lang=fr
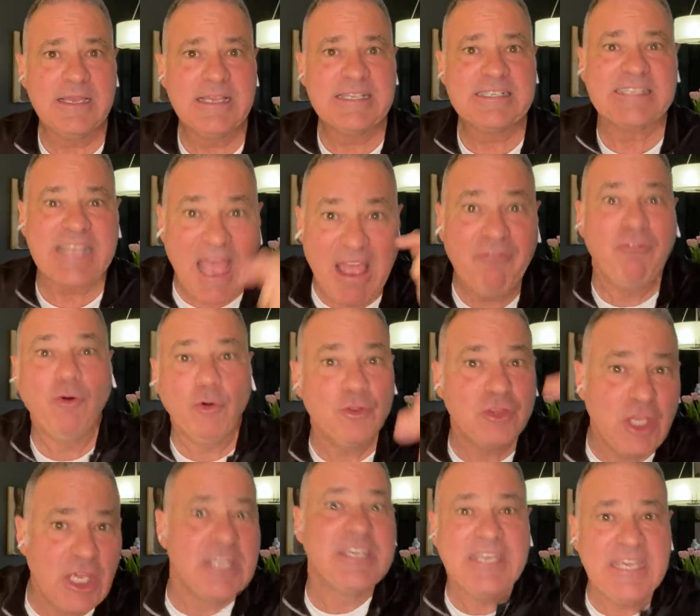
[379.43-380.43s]
C'est la faute
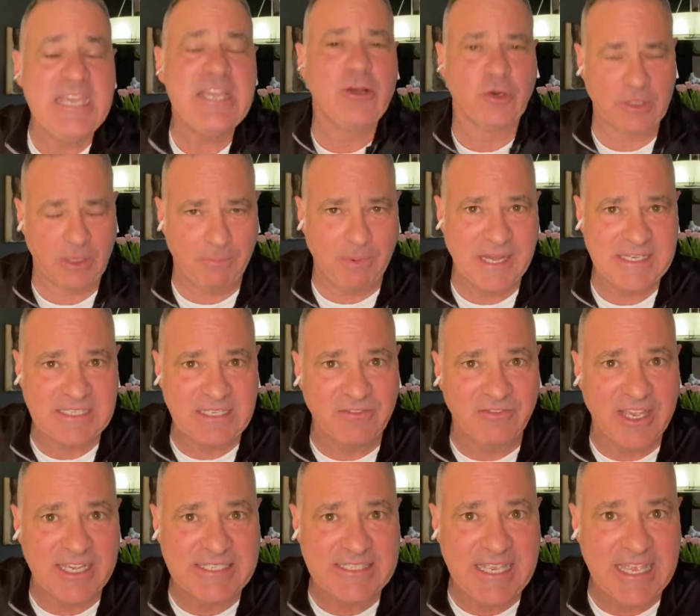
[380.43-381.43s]
de qui qu'on a pas assez de
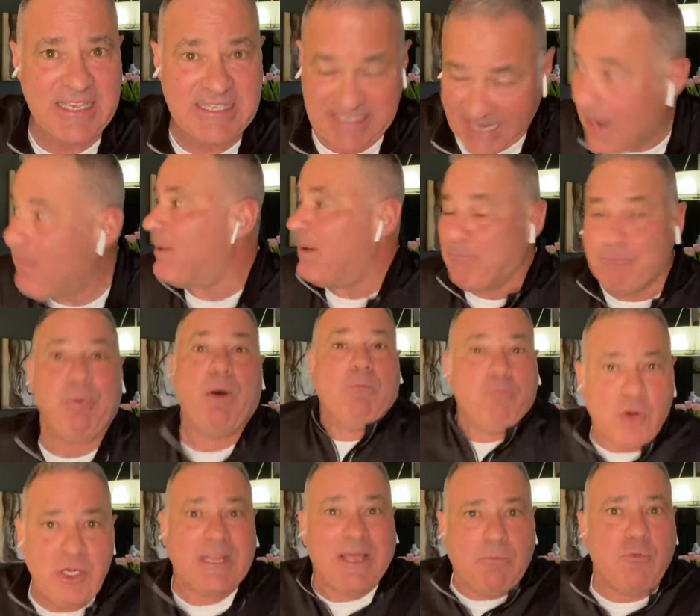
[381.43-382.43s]
vaccins? C'est quand même pas
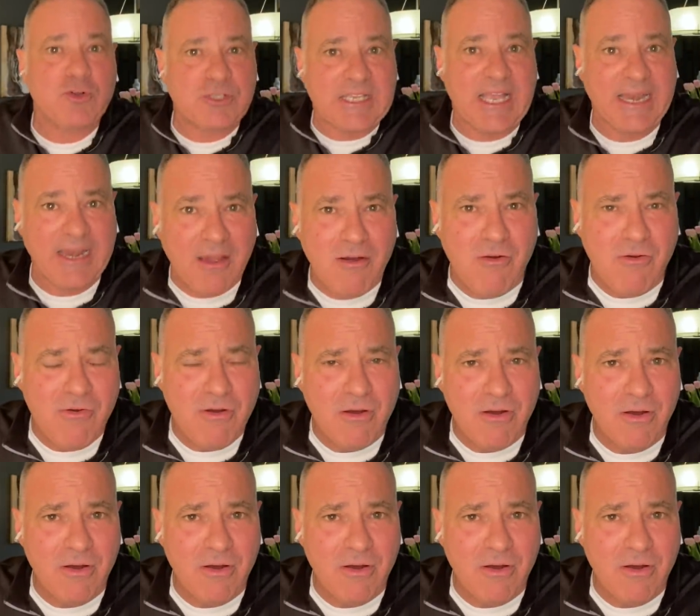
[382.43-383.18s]
moi dans mon salon.